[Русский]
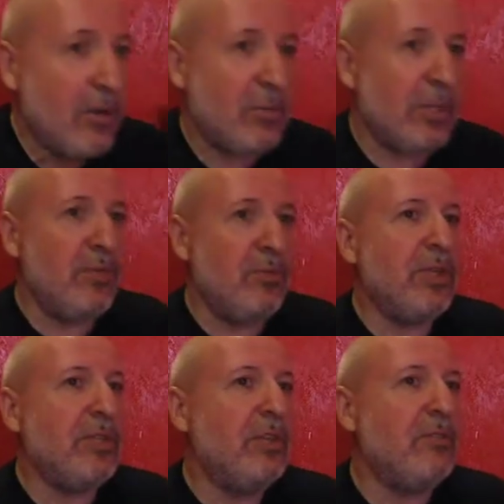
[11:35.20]

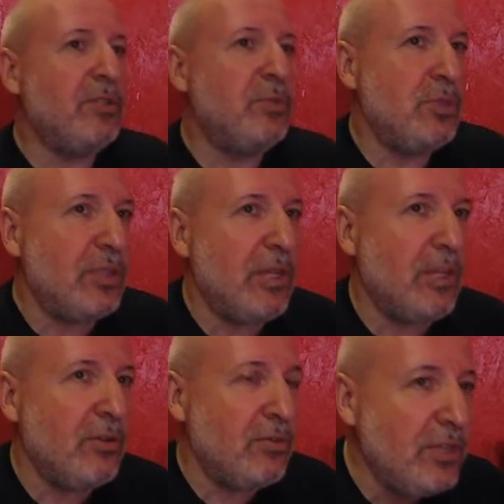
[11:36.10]
планомерное
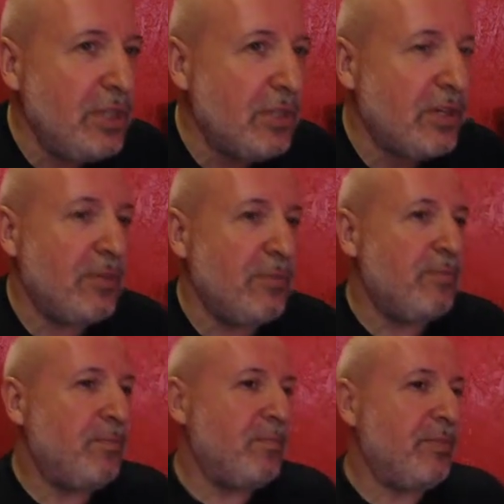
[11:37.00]
воспитание в них
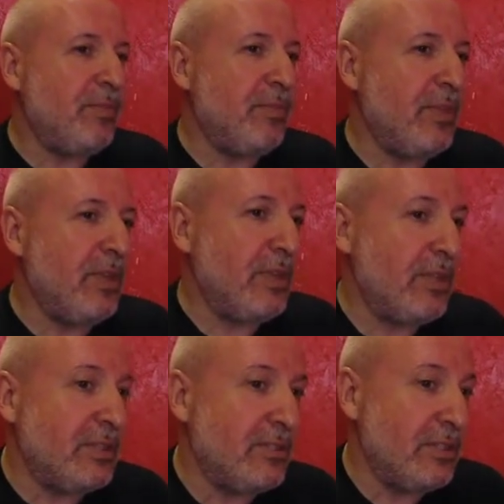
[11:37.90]
э,
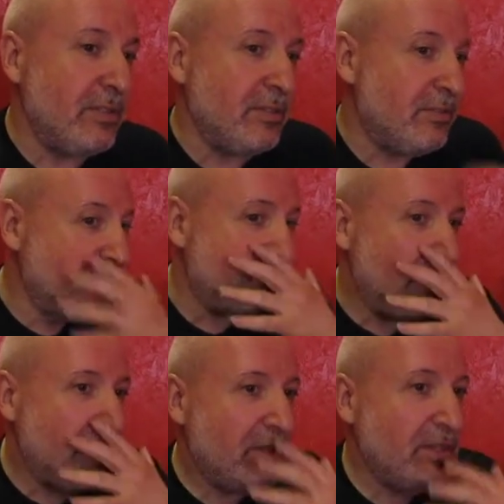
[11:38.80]
э,
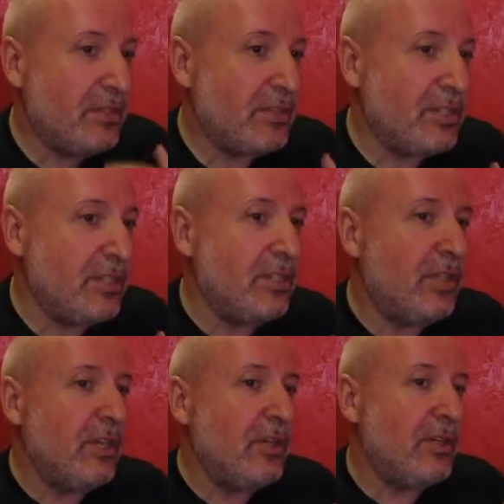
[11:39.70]
э, так сказать,
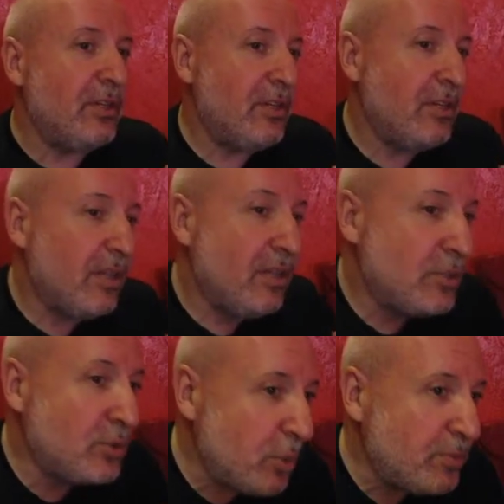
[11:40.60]
э,
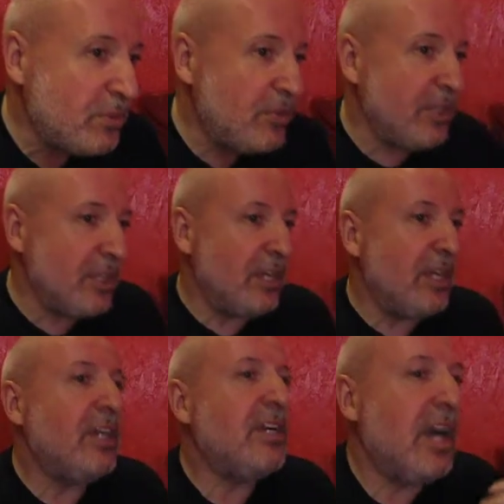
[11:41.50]
собственной
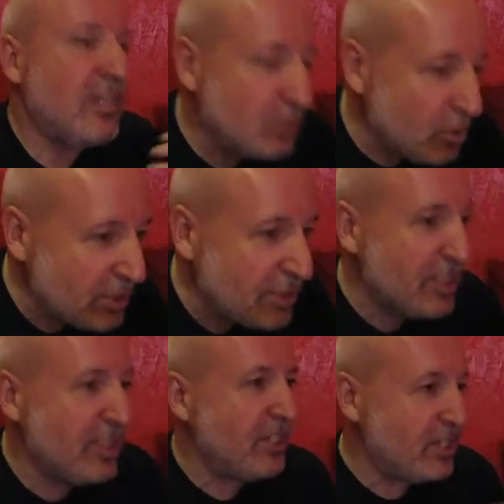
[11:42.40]

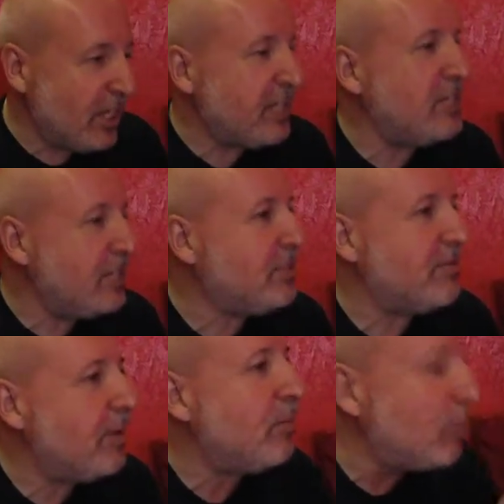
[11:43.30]
осознанной жажды
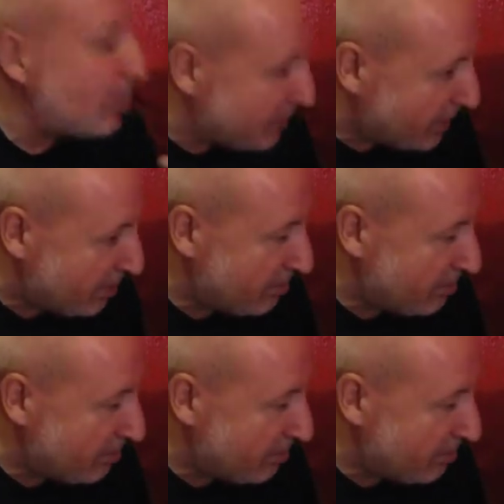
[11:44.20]
свободы.